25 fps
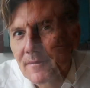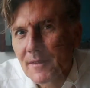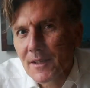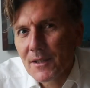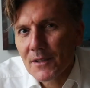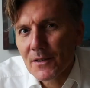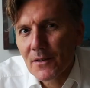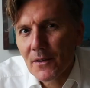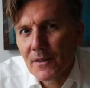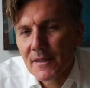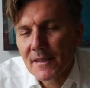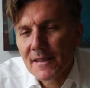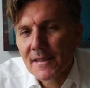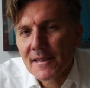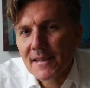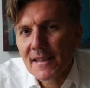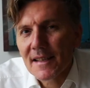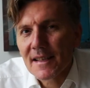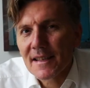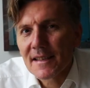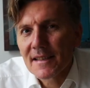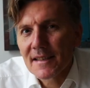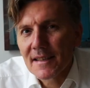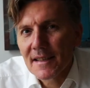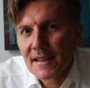Scheuen Sie
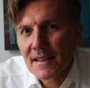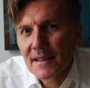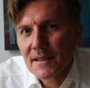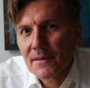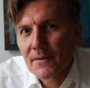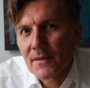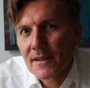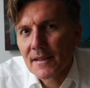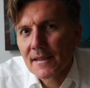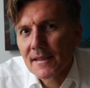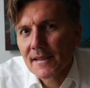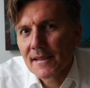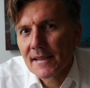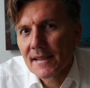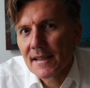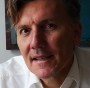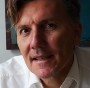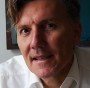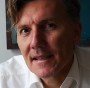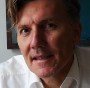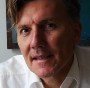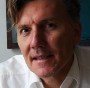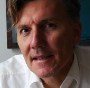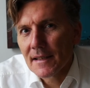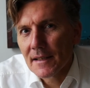sich nicht, wenn
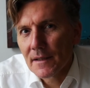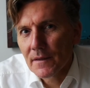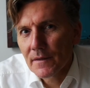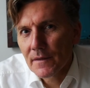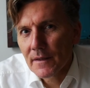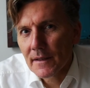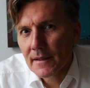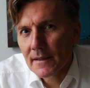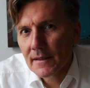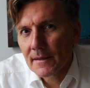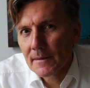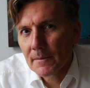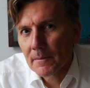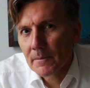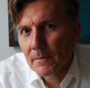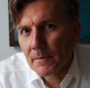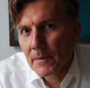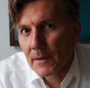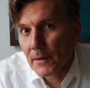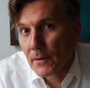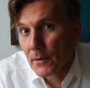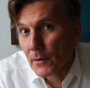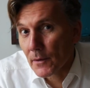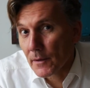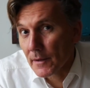Sie Hilfe
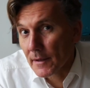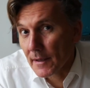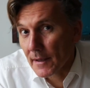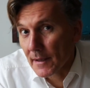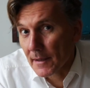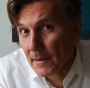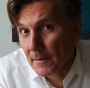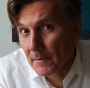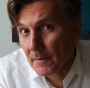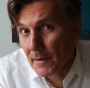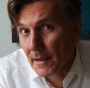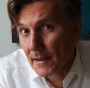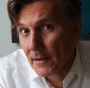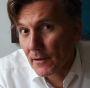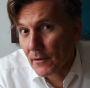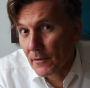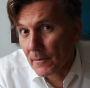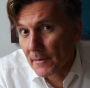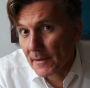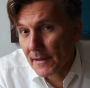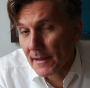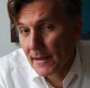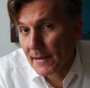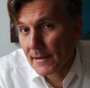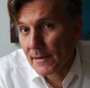benötigen bei der
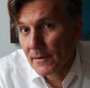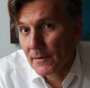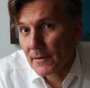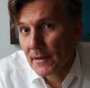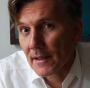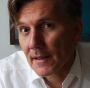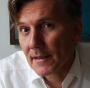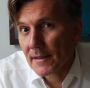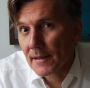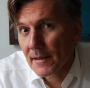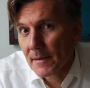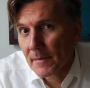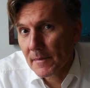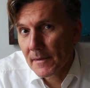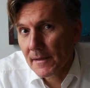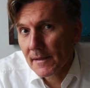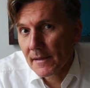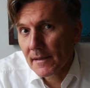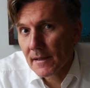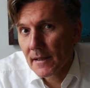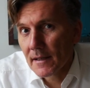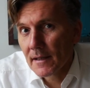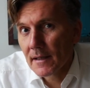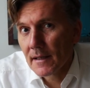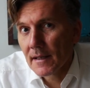Umsetzung der Tipps